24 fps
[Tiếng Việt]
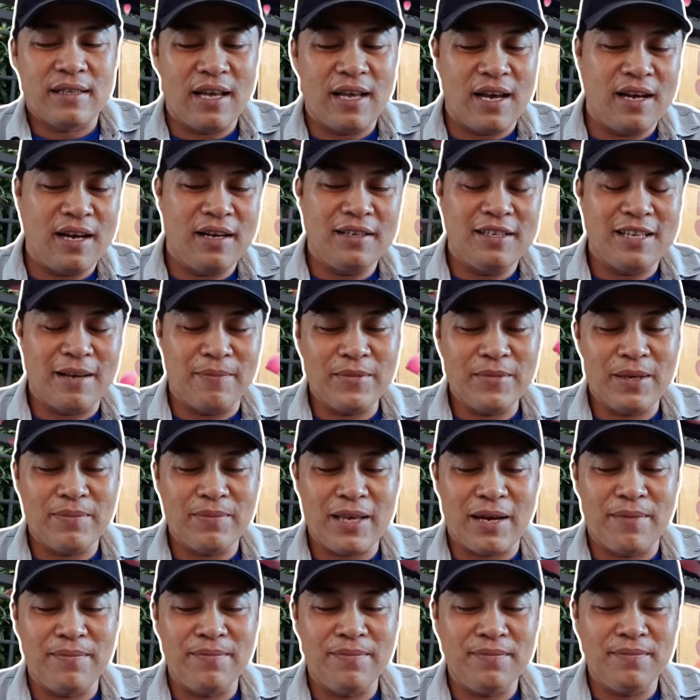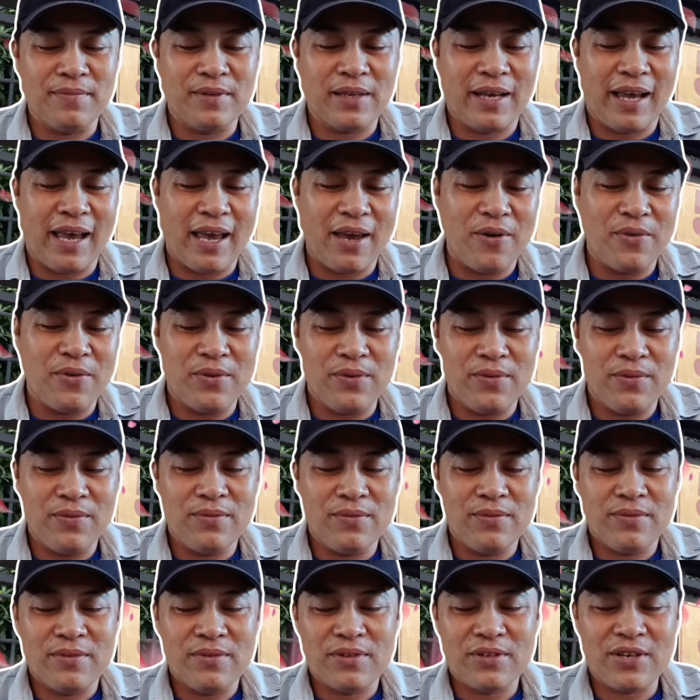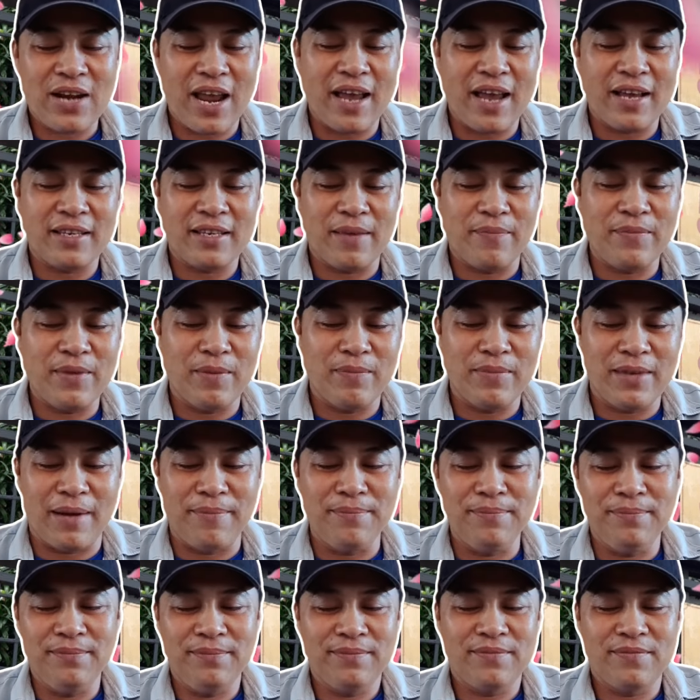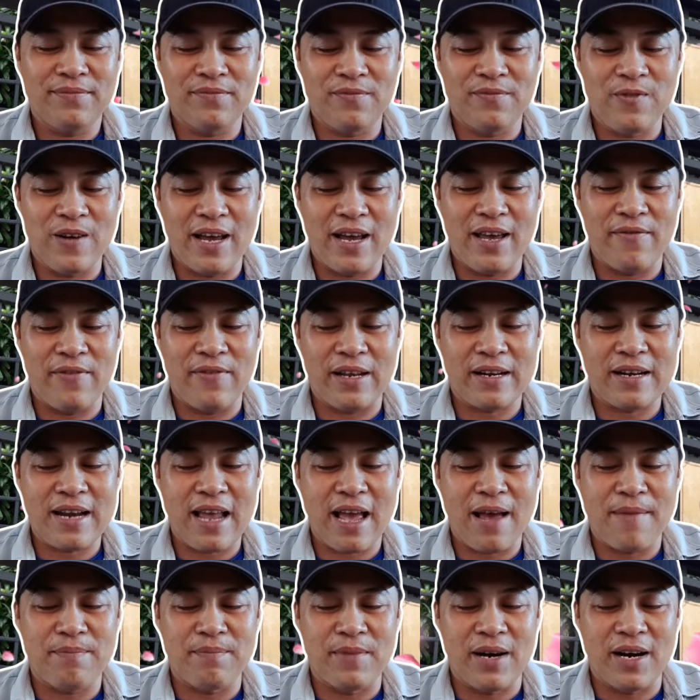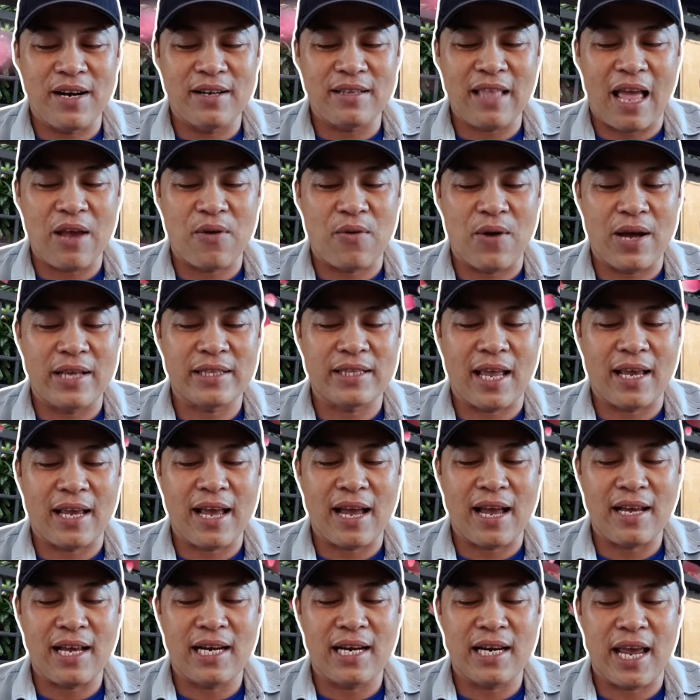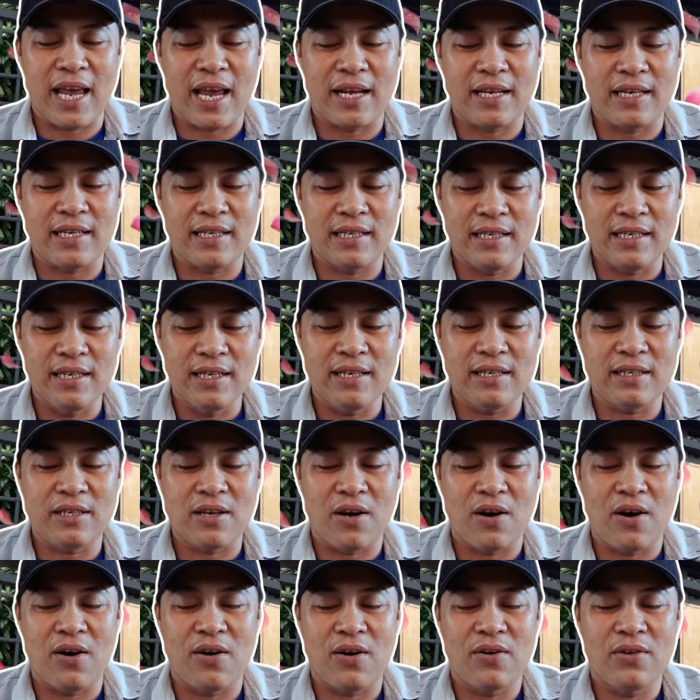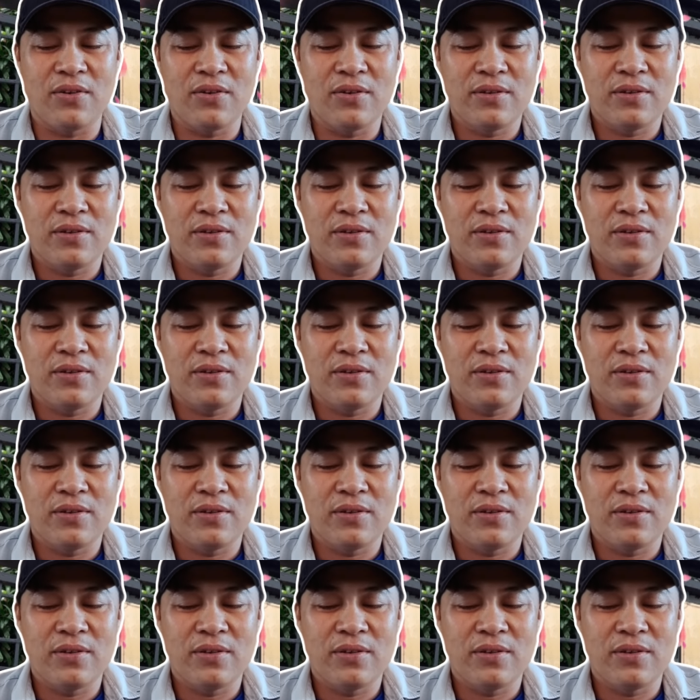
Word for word: tên chấm chấm chấm kêu trang chấm chấm chấm về Việt Nam mở tài khoản tại các ngân hàng đưa cho